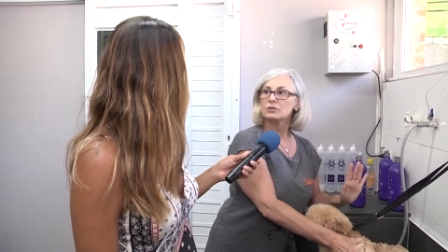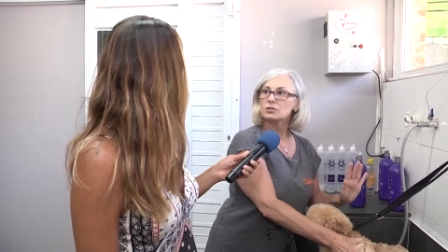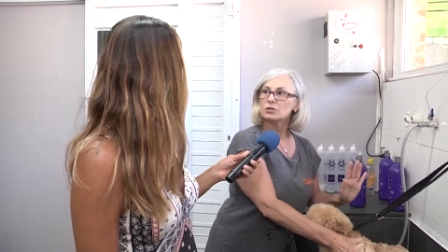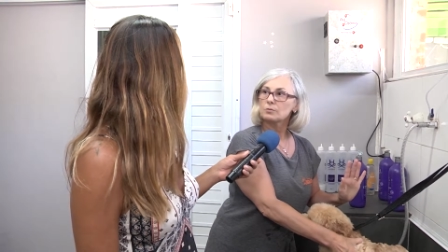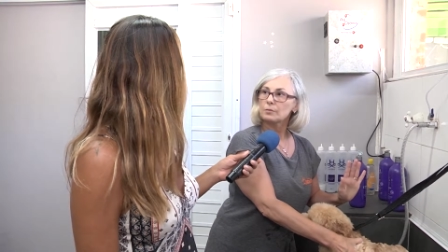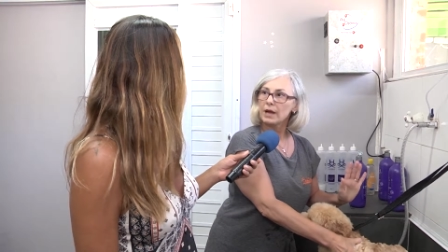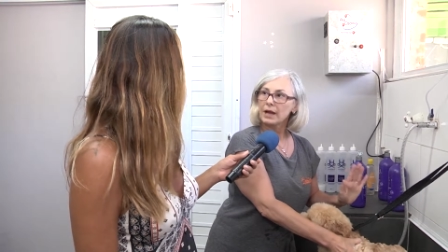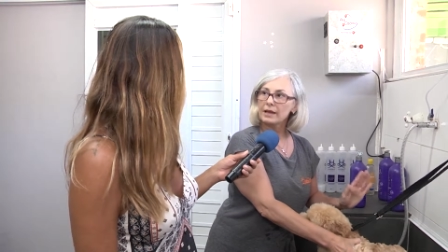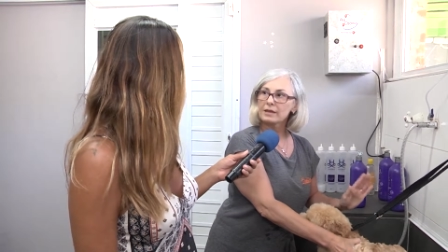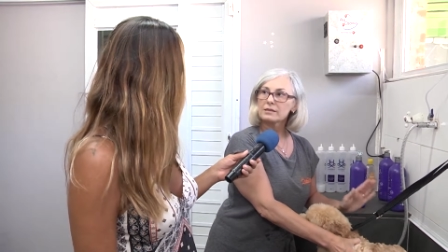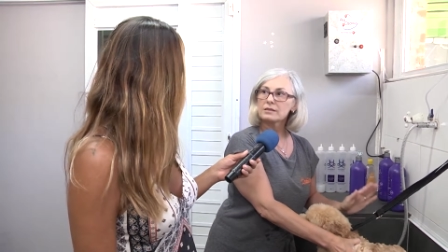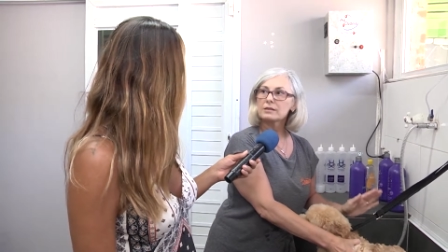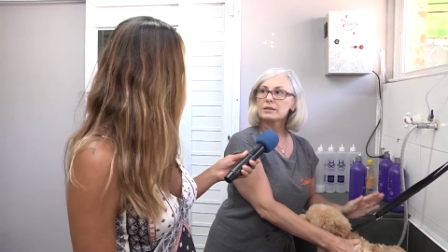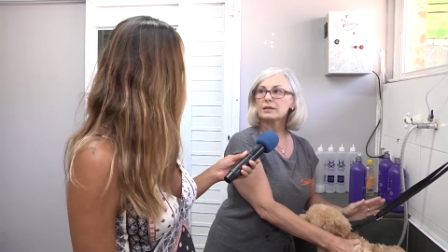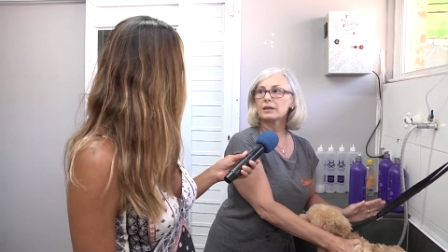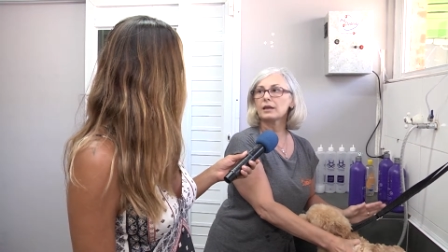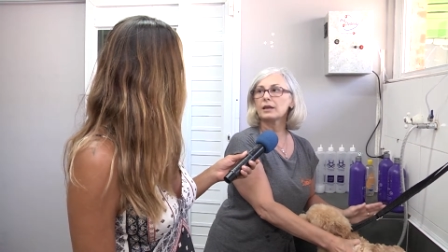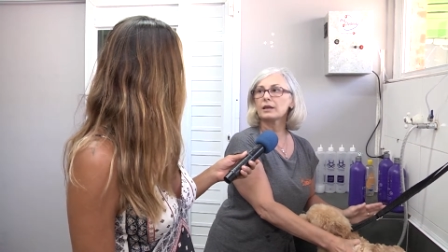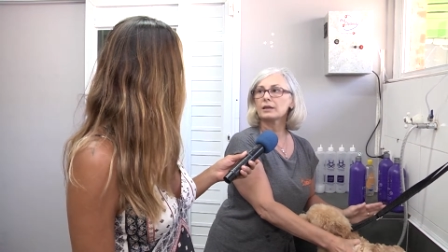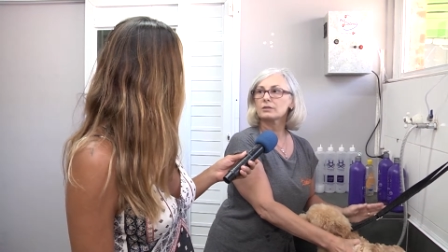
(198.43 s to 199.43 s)
de mais
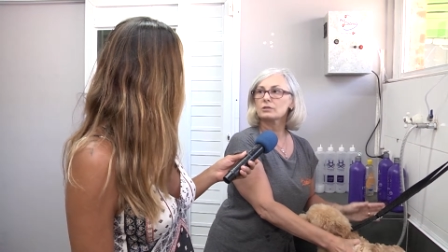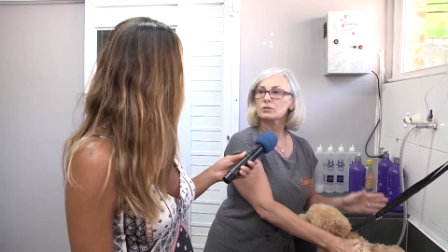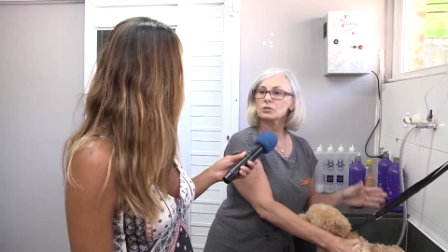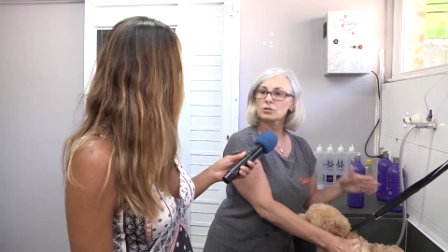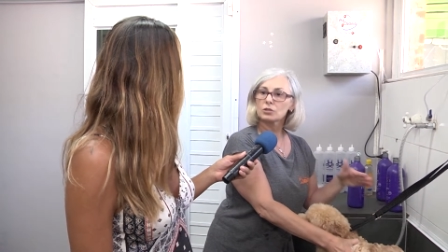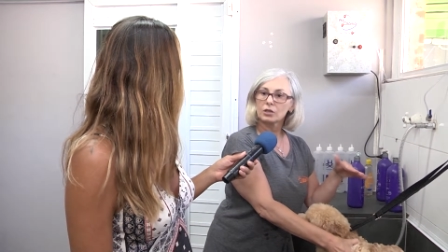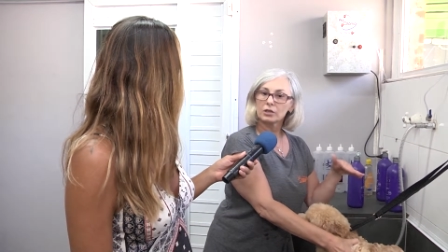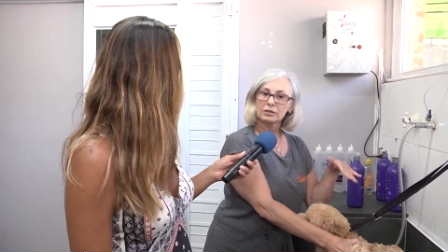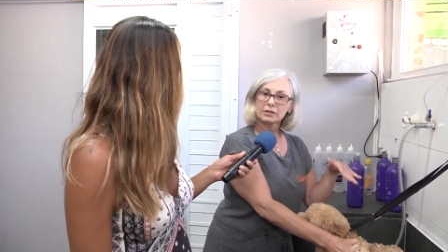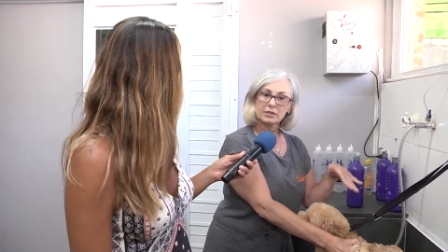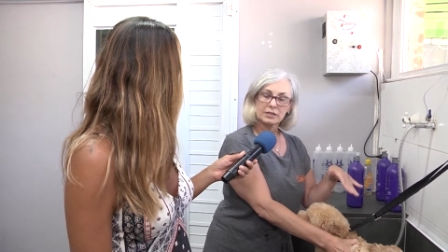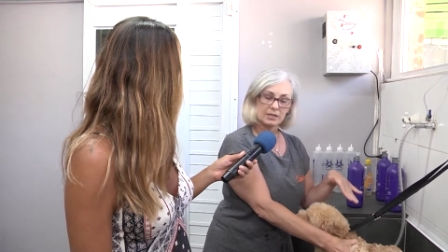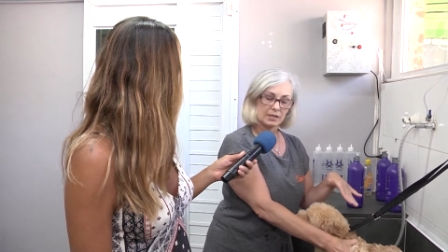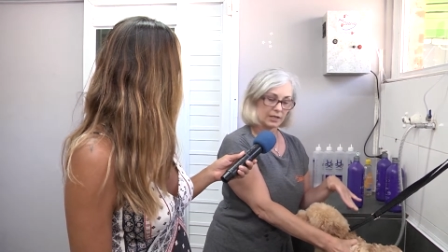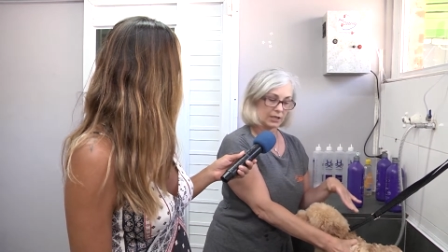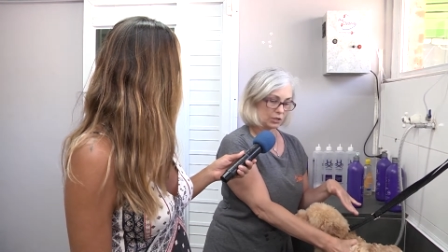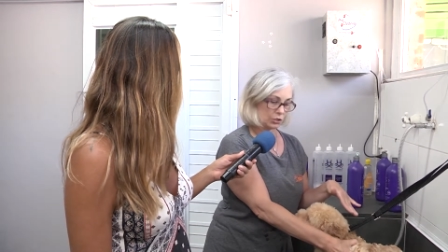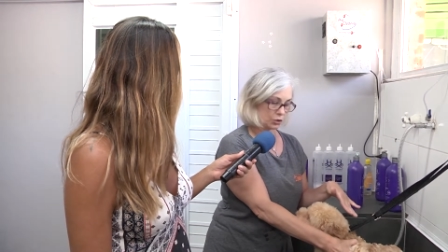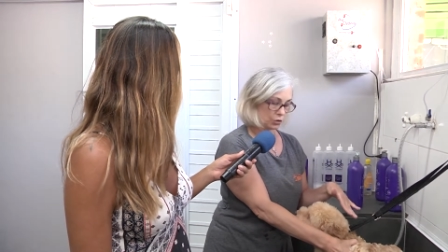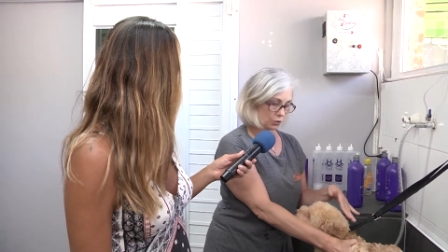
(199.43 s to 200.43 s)
ninguém, só desse
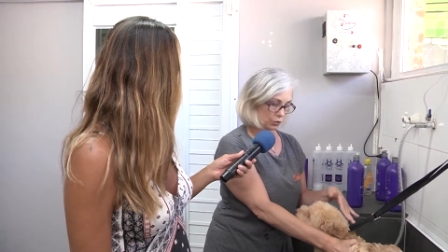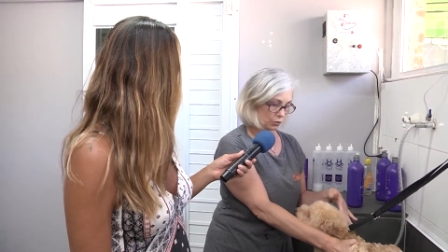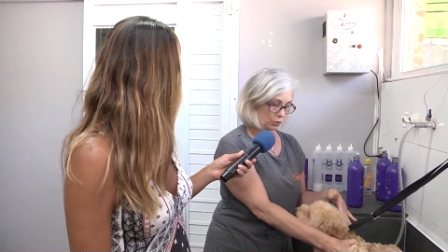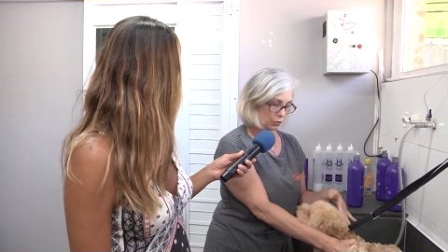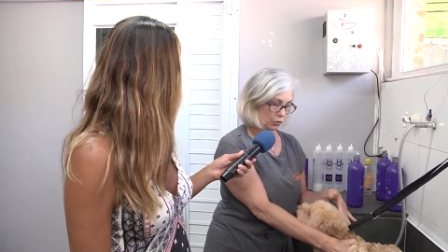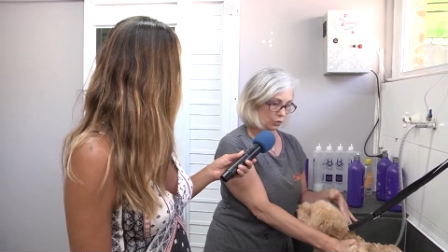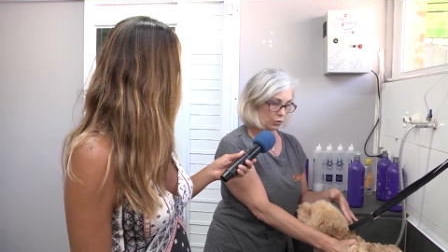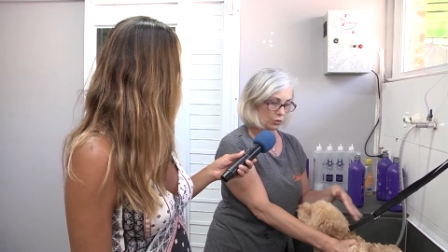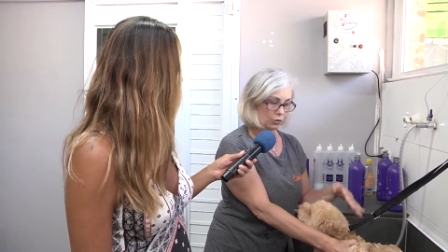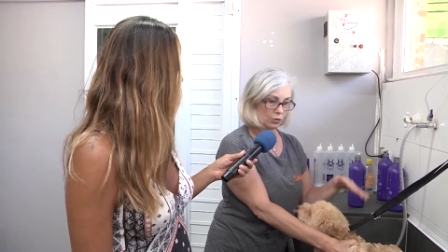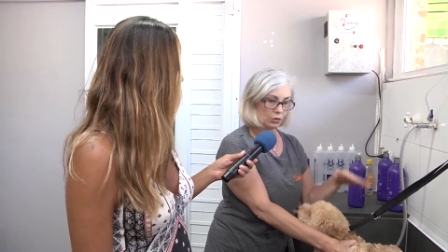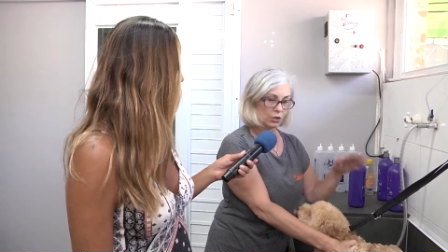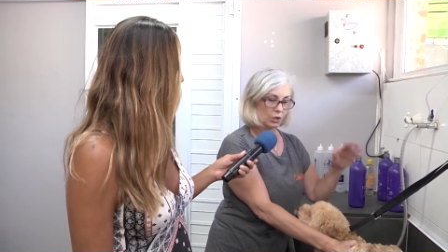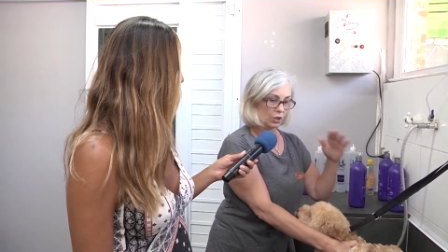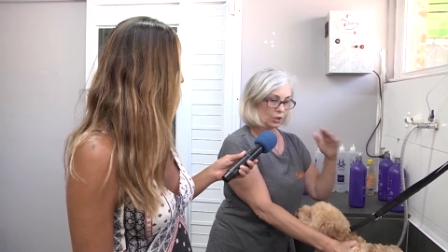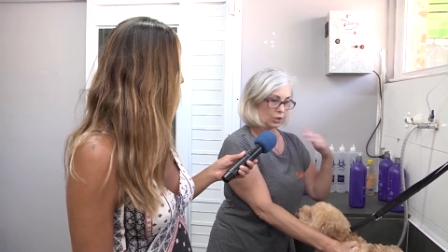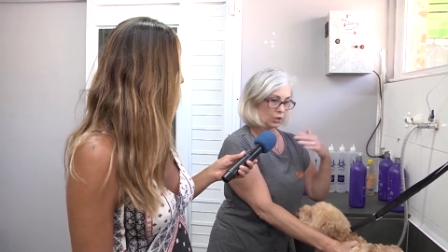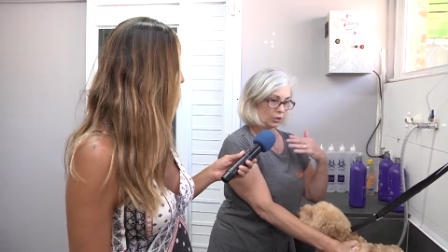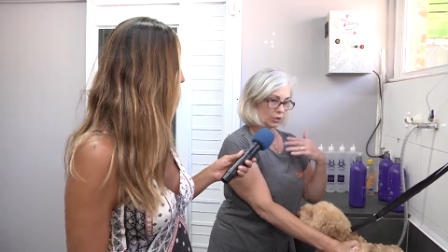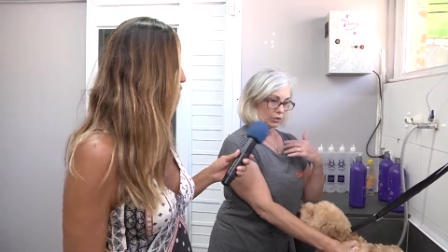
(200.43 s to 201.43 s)
cachorro.
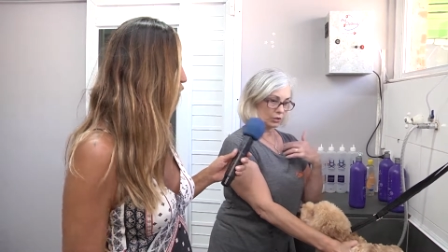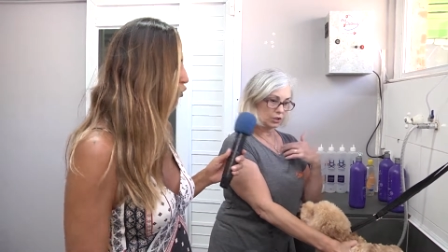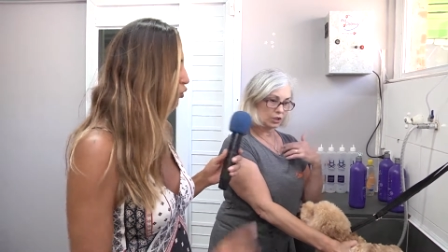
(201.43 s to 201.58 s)
É